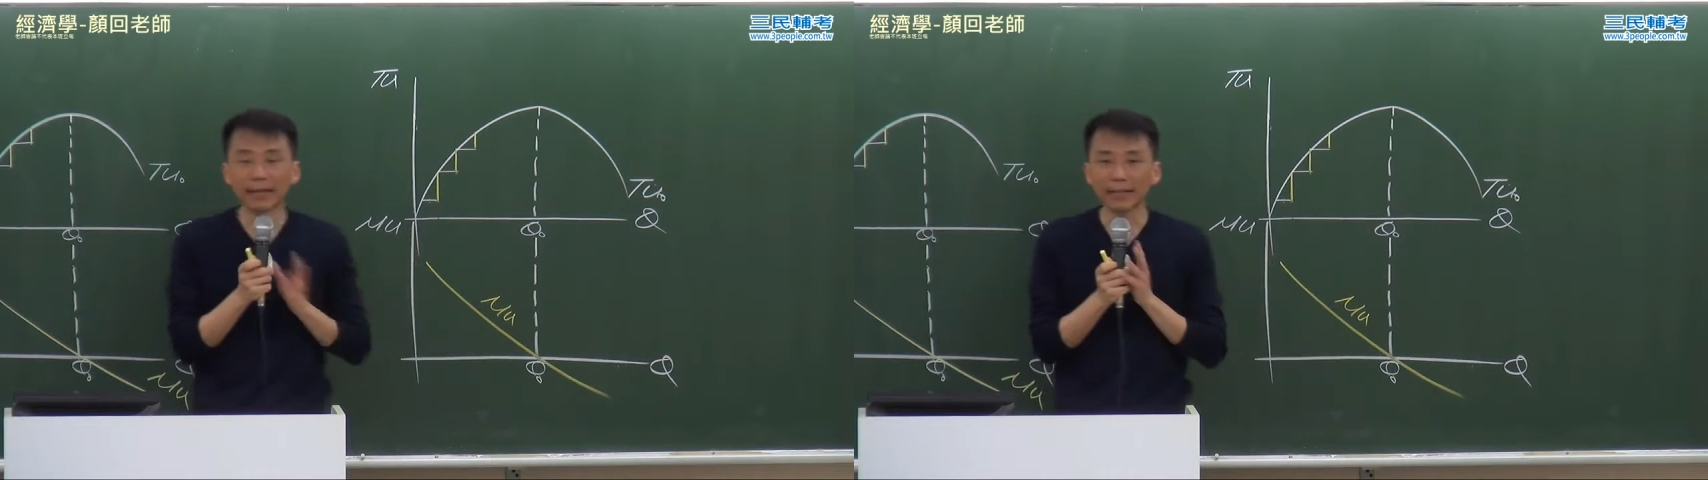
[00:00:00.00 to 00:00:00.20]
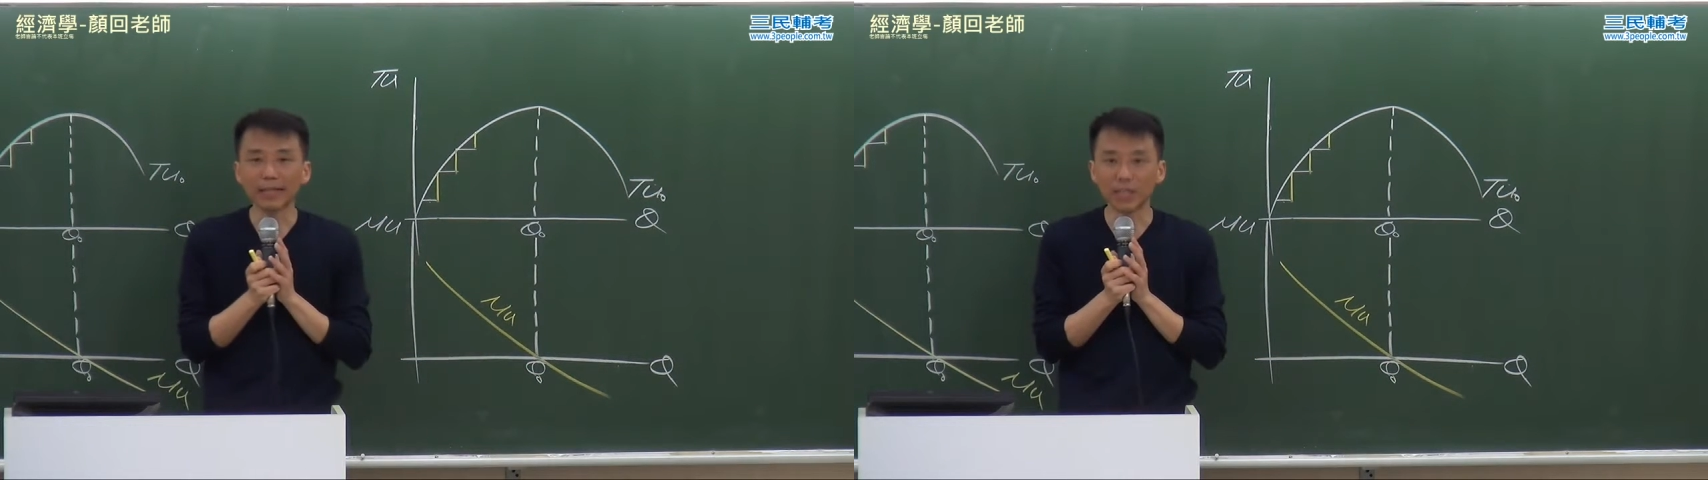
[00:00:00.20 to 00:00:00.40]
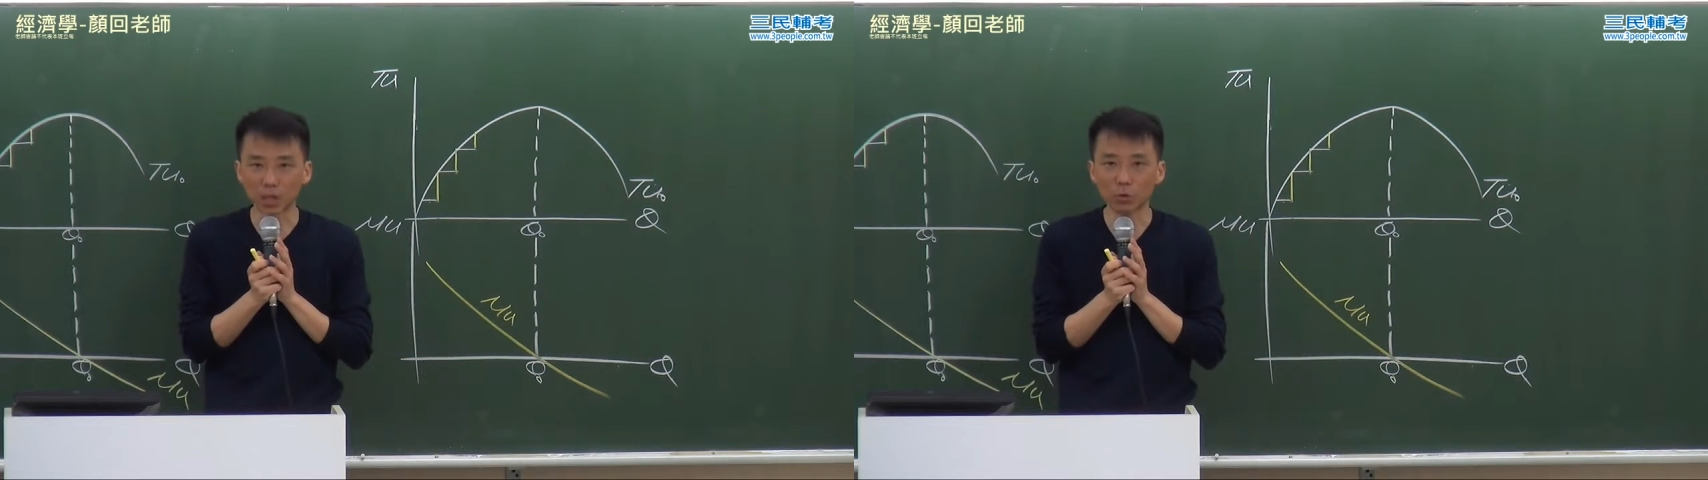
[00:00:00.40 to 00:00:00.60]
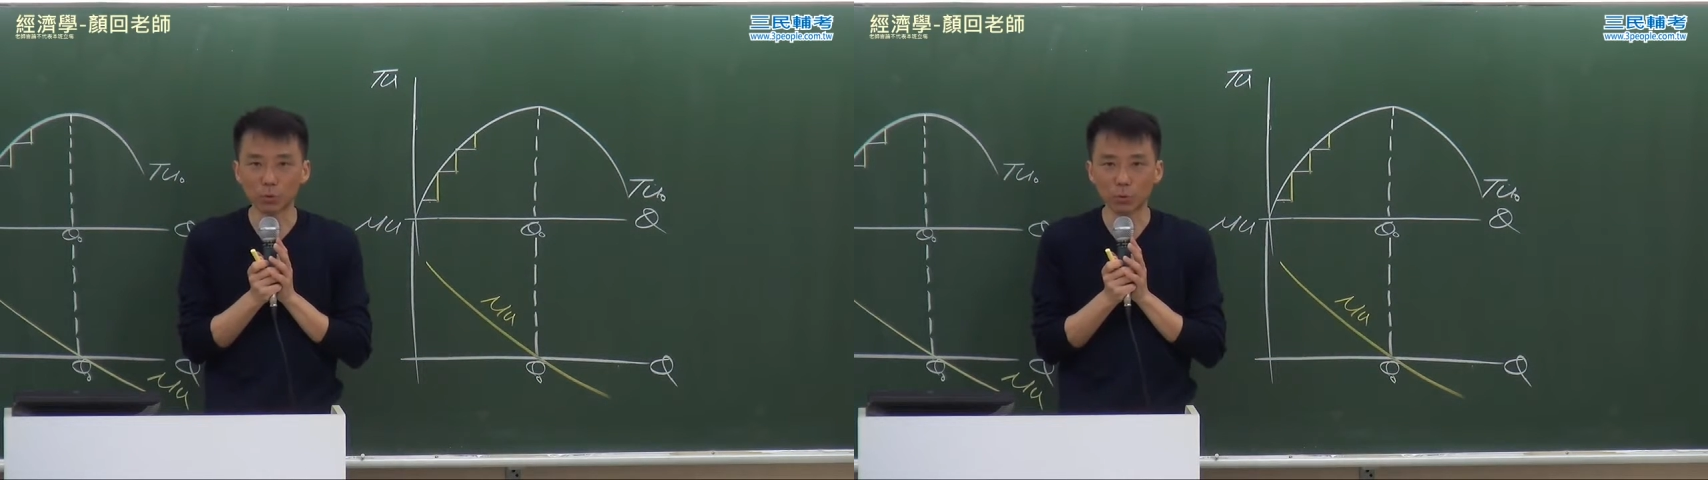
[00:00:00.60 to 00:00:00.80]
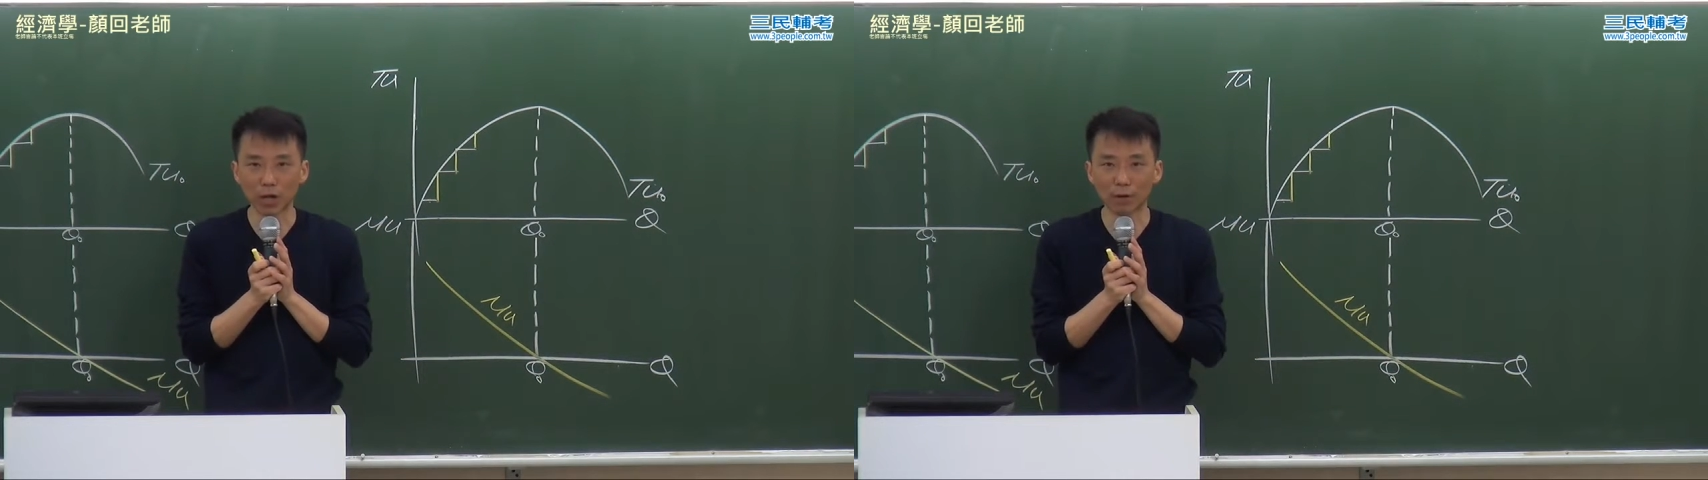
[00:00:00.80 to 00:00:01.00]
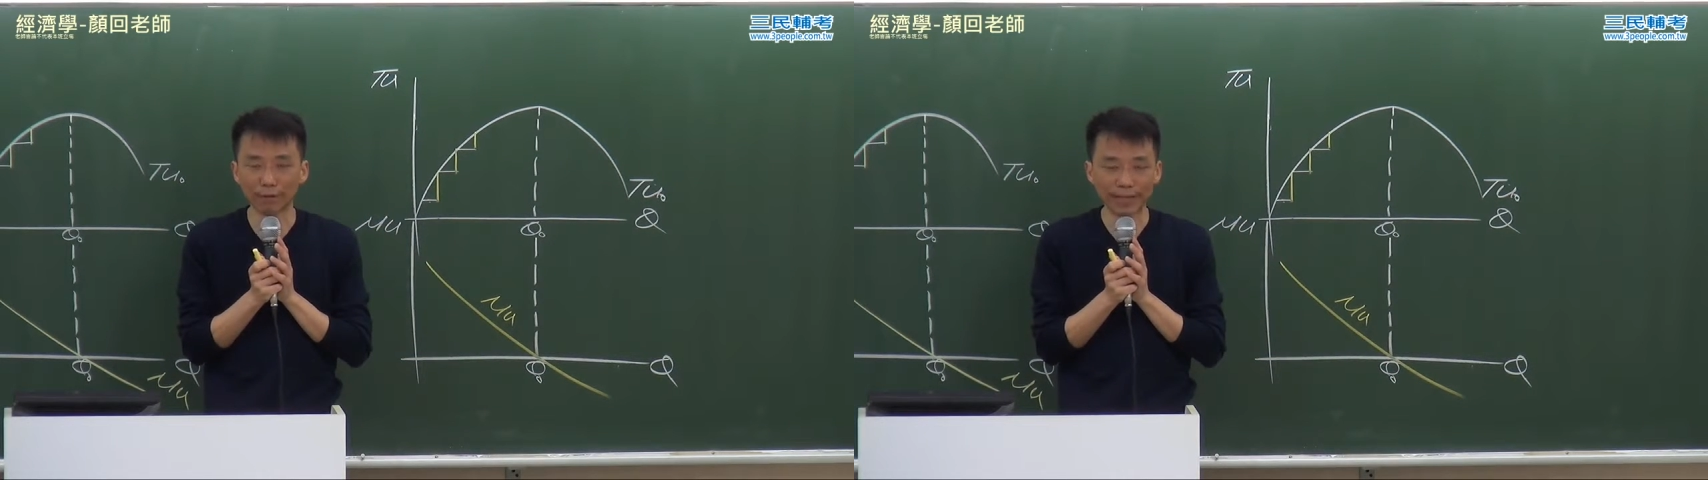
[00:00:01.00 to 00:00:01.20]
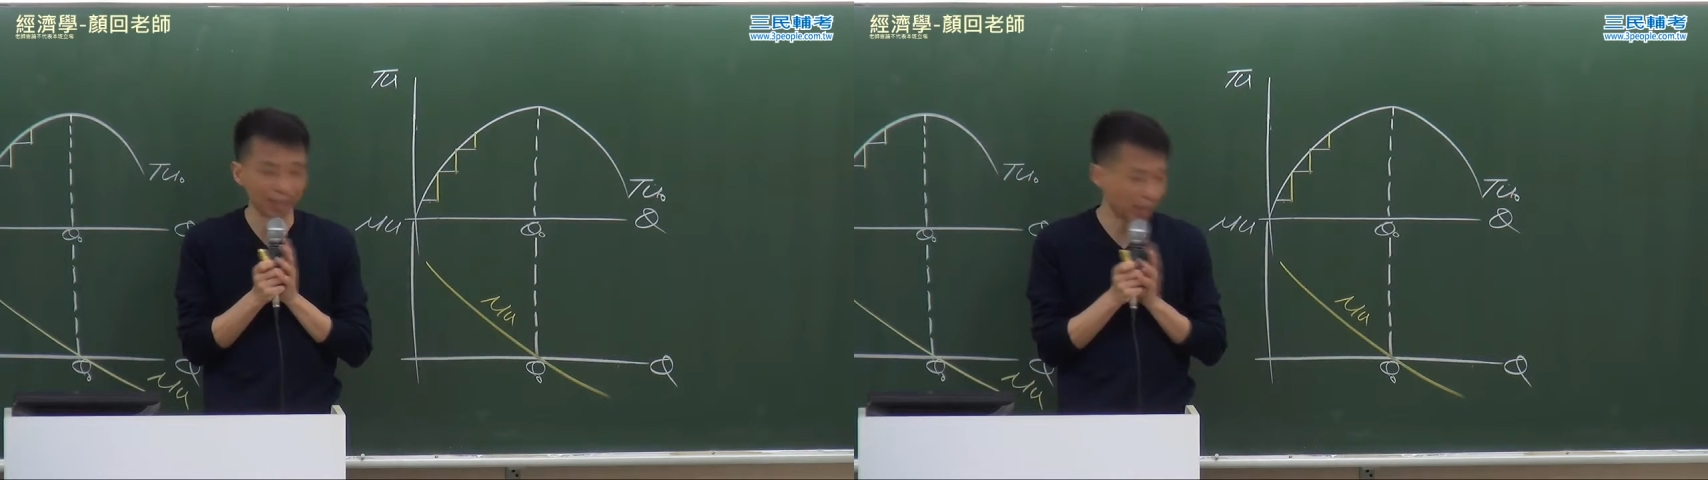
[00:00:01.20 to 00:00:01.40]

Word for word: 天的技术效用分